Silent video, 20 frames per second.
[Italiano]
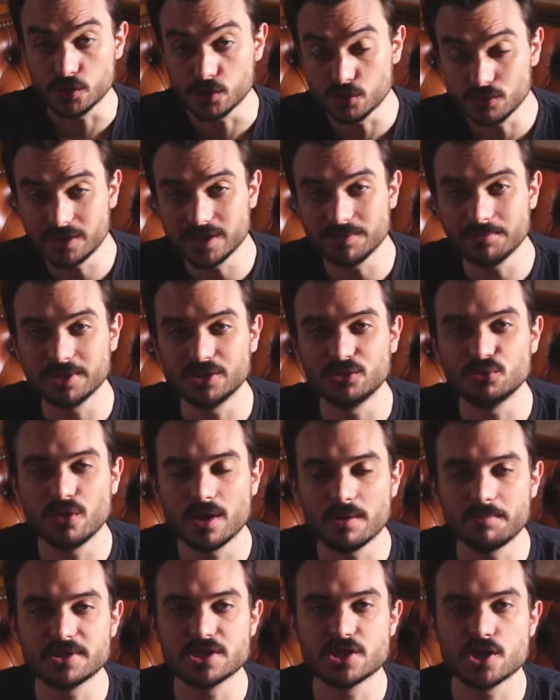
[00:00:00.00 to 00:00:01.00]
Gli ultimi
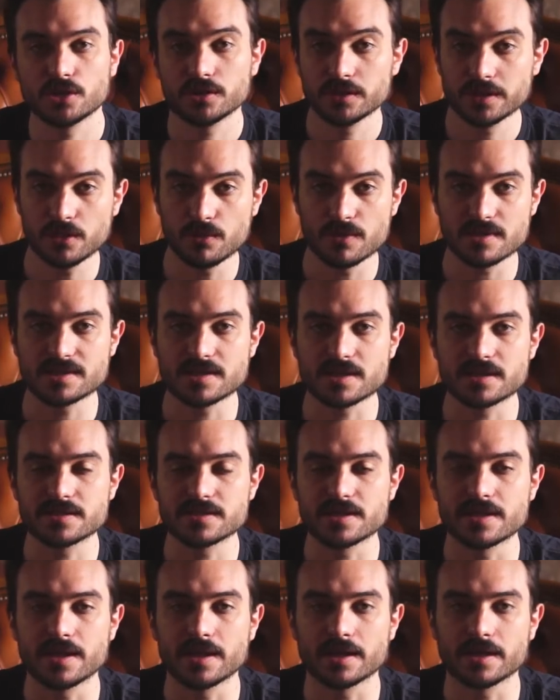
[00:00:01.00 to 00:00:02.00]
due episodi di questa
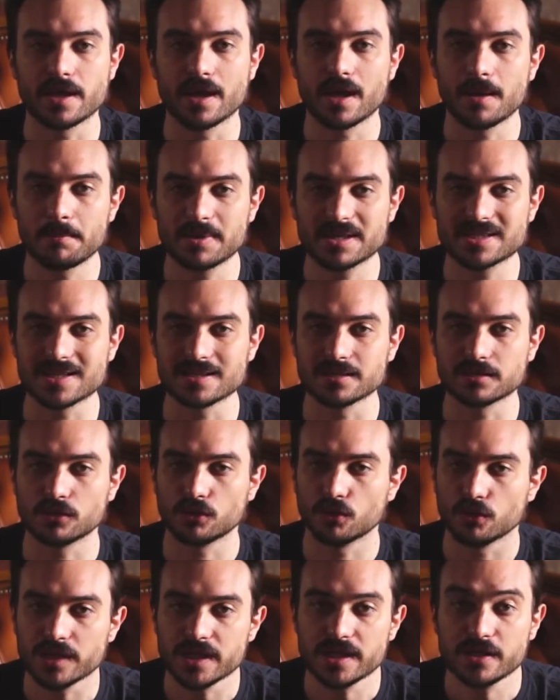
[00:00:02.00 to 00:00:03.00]
serie
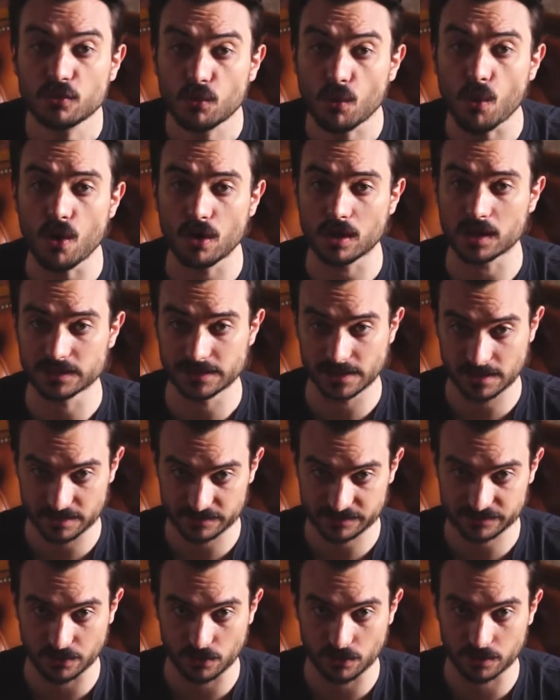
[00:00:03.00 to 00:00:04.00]
rappresentano il cuore
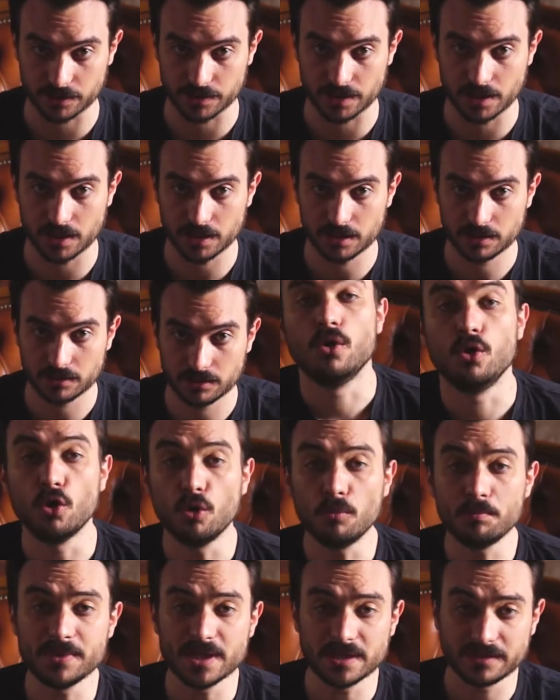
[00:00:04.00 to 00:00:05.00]
della storia.
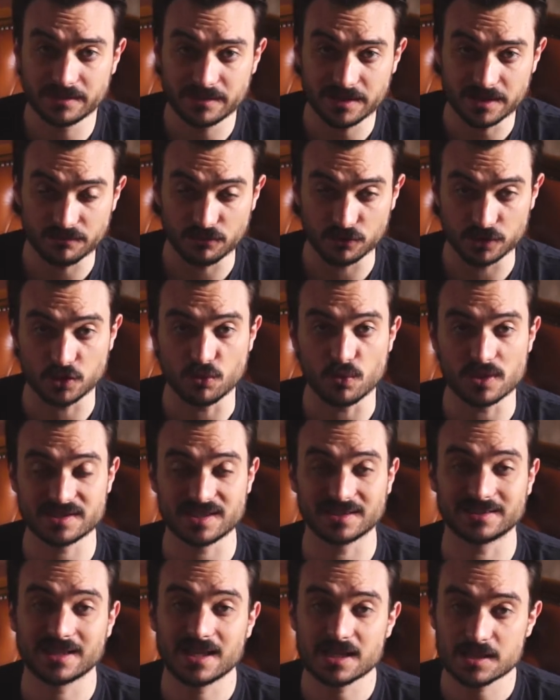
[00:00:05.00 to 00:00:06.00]
L'obiettivo di
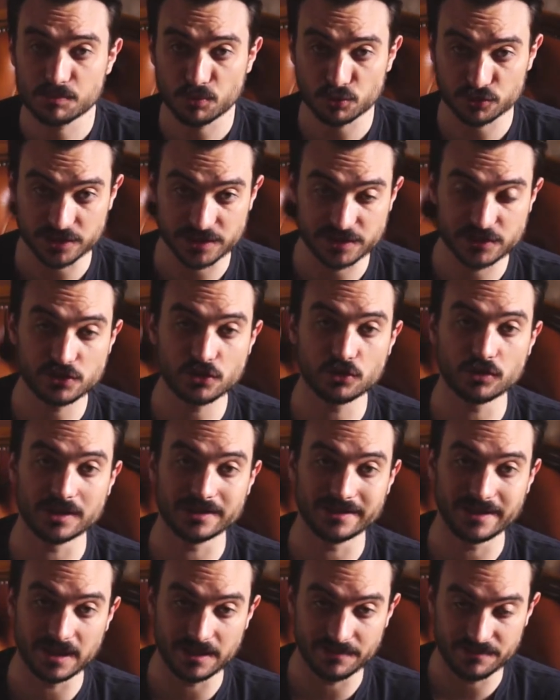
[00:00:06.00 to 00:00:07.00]
questa
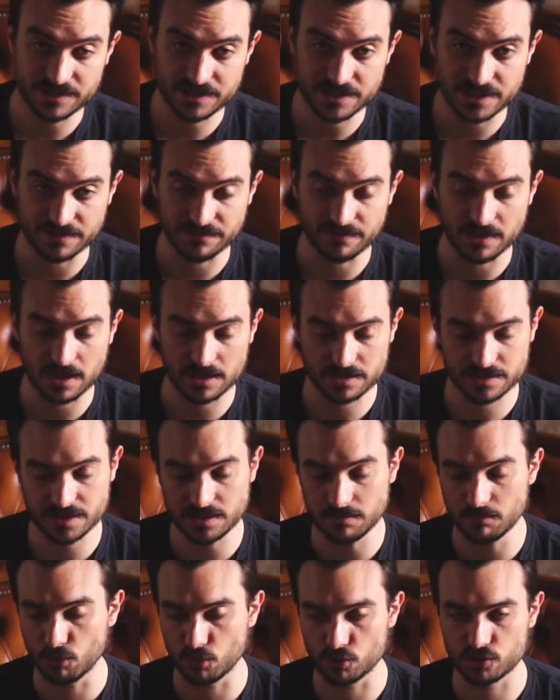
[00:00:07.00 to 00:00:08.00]
trasposizione televisiva
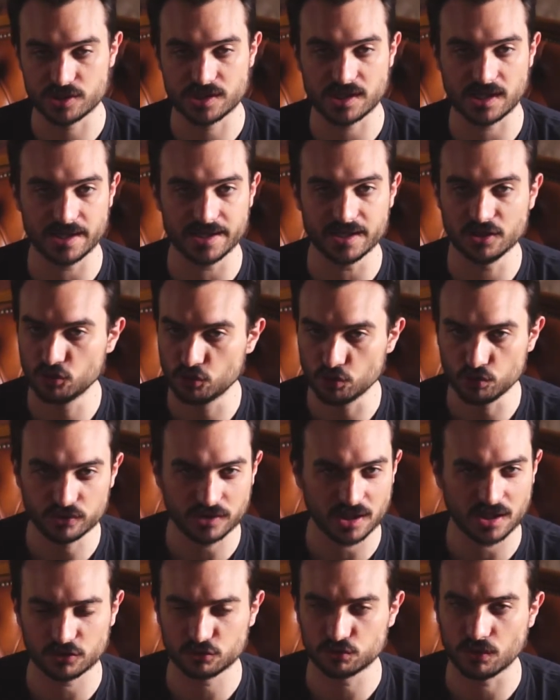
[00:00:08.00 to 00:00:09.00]
si mostra in
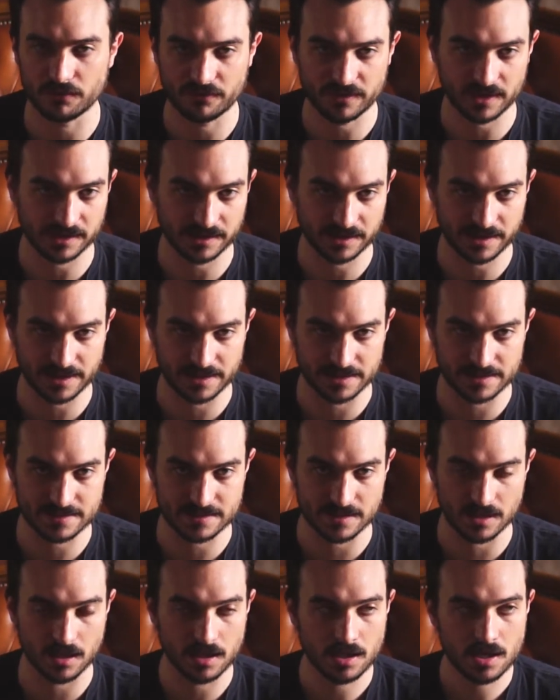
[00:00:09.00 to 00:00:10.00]
tutta la sua
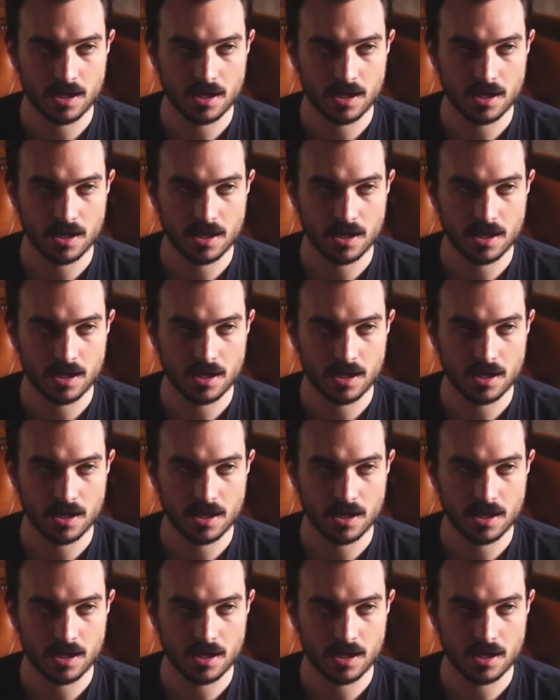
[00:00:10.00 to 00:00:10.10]
franchezza